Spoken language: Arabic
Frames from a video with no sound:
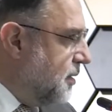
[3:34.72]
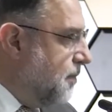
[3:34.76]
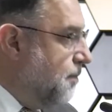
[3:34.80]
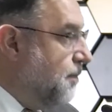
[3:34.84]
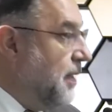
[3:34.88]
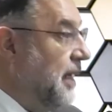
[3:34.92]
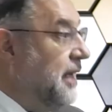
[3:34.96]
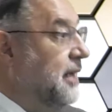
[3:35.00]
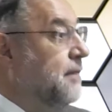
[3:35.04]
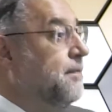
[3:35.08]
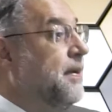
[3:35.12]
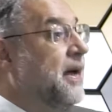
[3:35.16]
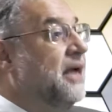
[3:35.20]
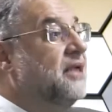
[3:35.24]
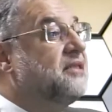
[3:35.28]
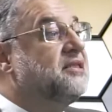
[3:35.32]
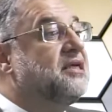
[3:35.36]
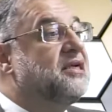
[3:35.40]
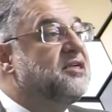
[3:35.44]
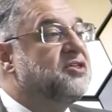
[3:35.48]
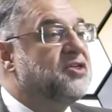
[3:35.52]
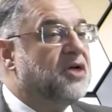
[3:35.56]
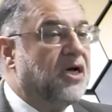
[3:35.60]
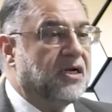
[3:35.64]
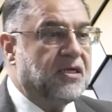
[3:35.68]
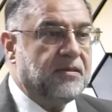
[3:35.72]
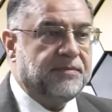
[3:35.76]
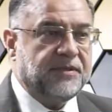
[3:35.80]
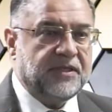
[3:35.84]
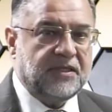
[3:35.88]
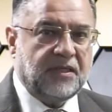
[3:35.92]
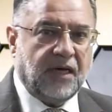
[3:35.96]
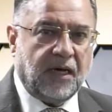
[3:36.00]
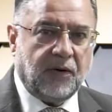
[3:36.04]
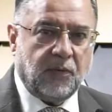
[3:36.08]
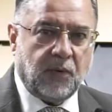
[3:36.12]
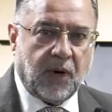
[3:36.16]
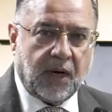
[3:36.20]
بل بعد الجهر
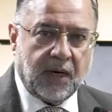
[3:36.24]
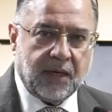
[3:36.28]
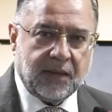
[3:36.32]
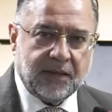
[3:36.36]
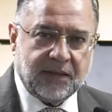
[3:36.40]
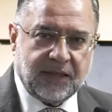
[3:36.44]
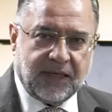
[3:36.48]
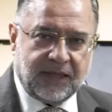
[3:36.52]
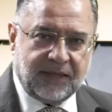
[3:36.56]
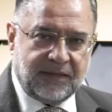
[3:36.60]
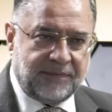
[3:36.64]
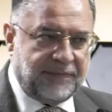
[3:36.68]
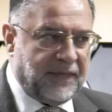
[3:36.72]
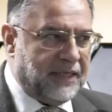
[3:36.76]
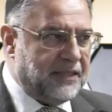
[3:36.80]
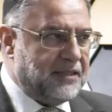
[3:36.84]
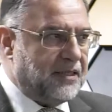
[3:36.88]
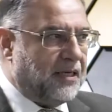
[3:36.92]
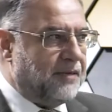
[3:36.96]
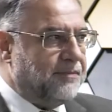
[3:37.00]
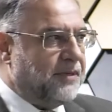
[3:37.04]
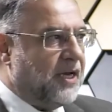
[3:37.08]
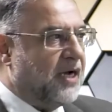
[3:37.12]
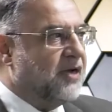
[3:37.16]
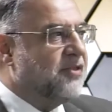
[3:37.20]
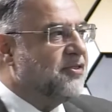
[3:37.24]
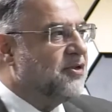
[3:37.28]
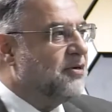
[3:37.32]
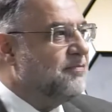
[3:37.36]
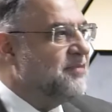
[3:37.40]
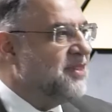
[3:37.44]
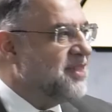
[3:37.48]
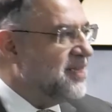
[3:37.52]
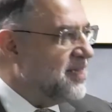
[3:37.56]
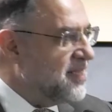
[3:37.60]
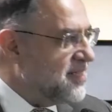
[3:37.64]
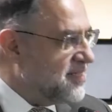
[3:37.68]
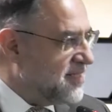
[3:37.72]
بالدعوه يعني بعدها باكثر
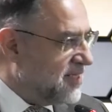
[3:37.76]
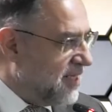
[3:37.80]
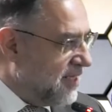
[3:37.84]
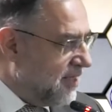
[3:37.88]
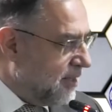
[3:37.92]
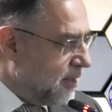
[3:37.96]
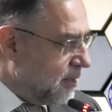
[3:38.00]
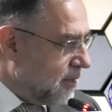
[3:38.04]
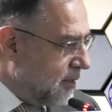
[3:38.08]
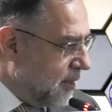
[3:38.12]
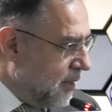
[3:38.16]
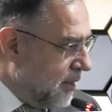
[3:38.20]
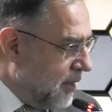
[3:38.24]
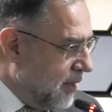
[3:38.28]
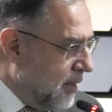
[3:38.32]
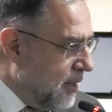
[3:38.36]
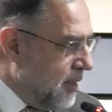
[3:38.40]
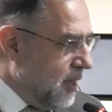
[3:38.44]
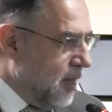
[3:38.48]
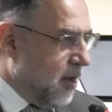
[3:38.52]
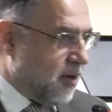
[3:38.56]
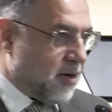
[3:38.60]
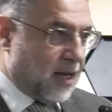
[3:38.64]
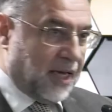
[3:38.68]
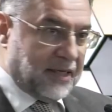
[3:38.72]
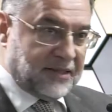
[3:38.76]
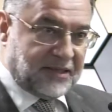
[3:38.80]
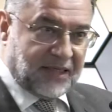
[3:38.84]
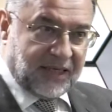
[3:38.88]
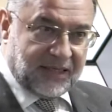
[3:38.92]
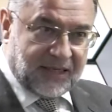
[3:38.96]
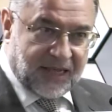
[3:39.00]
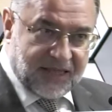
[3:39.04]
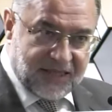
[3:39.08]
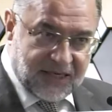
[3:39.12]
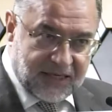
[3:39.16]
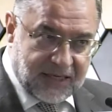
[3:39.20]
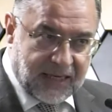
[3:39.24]
من ثلاث سنين ارايت
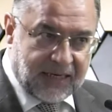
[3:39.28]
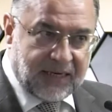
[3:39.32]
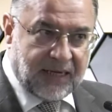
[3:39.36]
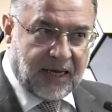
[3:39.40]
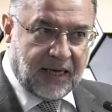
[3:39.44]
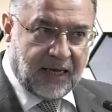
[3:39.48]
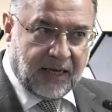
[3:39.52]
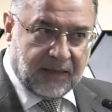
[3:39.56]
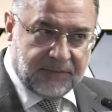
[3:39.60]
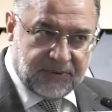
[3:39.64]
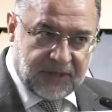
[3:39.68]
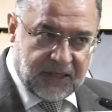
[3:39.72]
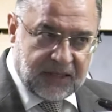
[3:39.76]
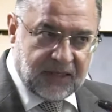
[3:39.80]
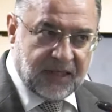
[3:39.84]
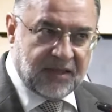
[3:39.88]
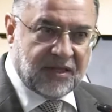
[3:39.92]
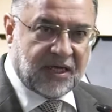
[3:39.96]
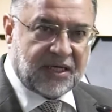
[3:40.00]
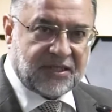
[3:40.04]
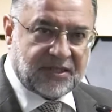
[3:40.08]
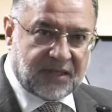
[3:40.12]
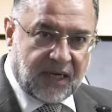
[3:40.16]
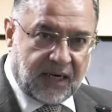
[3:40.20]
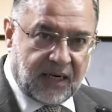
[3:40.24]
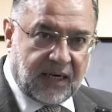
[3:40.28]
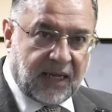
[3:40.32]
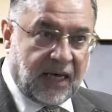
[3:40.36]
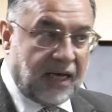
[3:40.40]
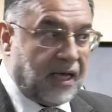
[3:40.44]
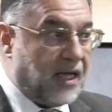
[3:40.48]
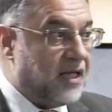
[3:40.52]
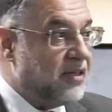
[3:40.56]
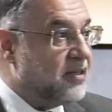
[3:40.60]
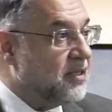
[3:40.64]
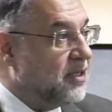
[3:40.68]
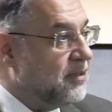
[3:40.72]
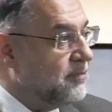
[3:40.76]
الذي ينهى عبدا اذا صلى
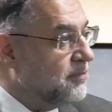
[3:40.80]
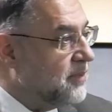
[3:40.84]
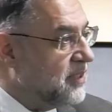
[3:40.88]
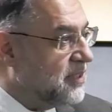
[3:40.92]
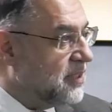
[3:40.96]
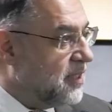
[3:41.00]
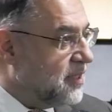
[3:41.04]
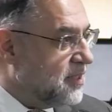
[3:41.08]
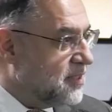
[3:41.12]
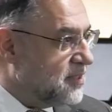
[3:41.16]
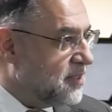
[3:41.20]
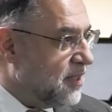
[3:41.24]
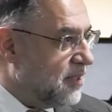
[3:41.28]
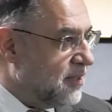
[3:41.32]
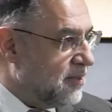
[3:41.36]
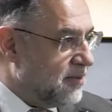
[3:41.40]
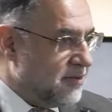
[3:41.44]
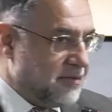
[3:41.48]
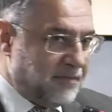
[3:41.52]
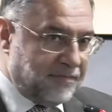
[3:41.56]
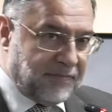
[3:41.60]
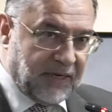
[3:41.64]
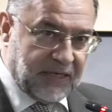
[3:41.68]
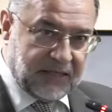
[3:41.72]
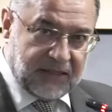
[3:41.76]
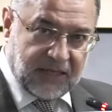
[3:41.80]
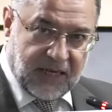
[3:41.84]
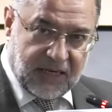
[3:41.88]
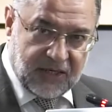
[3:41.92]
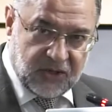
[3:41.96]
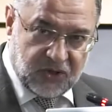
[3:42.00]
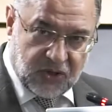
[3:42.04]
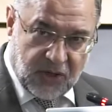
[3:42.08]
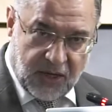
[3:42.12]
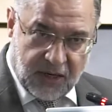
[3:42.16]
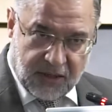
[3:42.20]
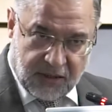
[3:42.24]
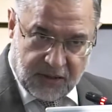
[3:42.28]
هذا متى نزل بعد ان
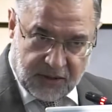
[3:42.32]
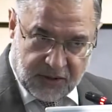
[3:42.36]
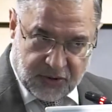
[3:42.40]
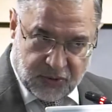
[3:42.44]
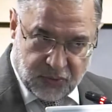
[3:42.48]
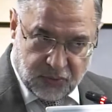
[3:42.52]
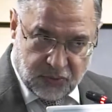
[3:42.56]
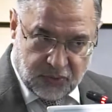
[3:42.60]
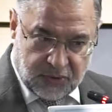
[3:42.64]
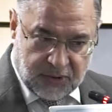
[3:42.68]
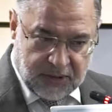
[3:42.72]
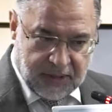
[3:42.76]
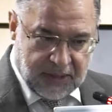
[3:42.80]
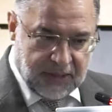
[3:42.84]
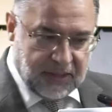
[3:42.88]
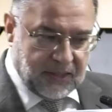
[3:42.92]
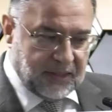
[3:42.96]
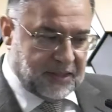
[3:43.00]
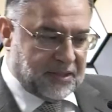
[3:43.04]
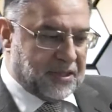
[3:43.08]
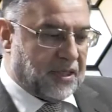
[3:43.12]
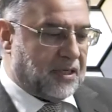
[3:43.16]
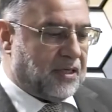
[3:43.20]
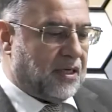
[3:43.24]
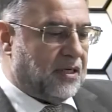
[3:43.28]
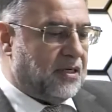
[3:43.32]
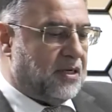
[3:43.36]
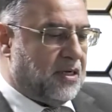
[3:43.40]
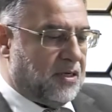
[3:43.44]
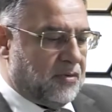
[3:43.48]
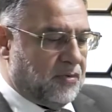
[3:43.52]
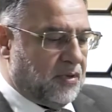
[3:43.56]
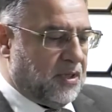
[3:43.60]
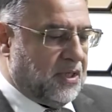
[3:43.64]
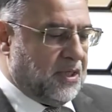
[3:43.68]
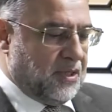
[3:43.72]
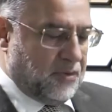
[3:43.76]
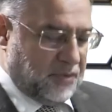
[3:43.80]
جهر الرسول صلى
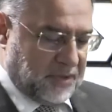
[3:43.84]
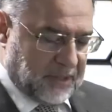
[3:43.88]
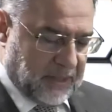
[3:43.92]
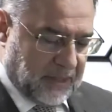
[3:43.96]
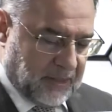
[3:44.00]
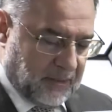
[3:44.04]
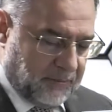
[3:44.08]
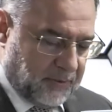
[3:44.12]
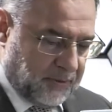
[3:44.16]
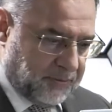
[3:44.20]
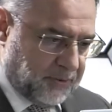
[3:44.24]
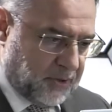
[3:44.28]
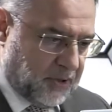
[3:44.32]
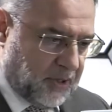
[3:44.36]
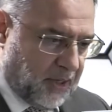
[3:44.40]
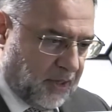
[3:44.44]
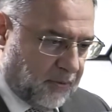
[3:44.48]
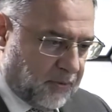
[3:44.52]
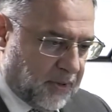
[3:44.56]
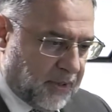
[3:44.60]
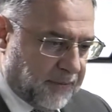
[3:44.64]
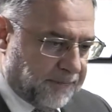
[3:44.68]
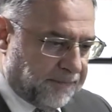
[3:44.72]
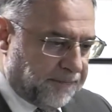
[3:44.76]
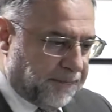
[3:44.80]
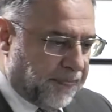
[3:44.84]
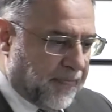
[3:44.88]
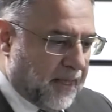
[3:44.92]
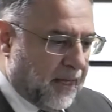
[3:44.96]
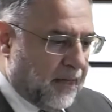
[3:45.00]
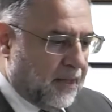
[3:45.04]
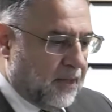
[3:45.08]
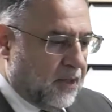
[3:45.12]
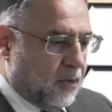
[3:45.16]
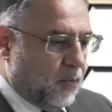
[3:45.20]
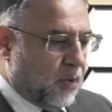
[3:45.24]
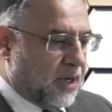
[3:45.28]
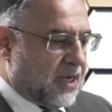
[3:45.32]
الله عليه وسلم بالدعوه
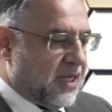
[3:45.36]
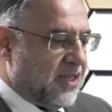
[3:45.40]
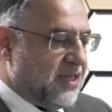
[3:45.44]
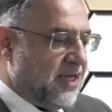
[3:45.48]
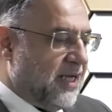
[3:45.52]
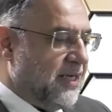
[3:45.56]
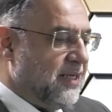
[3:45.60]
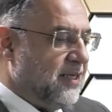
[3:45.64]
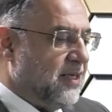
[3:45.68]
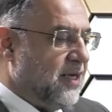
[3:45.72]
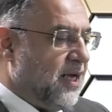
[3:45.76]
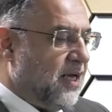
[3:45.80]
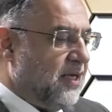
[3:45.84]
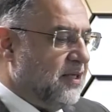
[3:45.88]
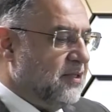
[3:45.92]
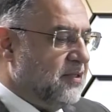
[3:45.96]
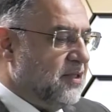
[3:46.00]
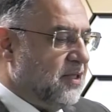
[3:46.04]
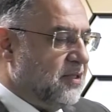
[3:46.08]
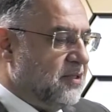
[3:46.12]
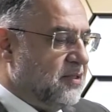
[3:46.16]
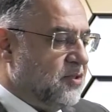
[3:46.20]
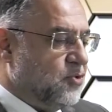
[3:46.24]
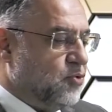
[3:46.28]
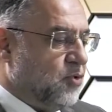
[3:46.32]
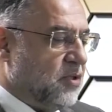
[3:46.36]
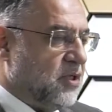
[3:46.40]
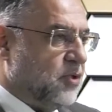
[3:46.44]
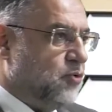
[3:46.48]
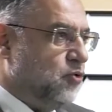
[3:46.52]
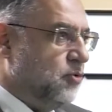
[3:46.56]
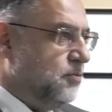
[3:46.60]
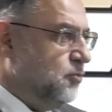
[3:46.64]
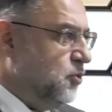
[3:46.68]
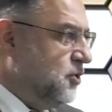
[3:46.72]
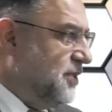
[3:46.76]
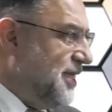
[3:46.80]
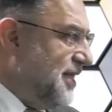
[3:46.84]
وكذلك ايضا سوره
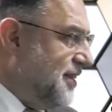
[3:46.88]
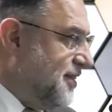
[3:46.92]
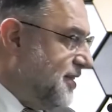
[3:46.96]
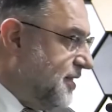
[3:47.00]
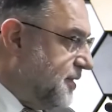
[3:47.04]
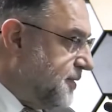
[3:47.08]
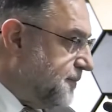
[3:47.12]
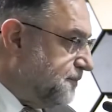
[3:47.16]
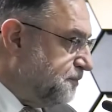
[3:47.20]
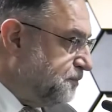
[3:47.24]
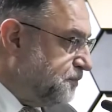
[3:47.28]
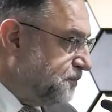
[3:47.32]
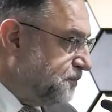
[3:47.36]
المدثر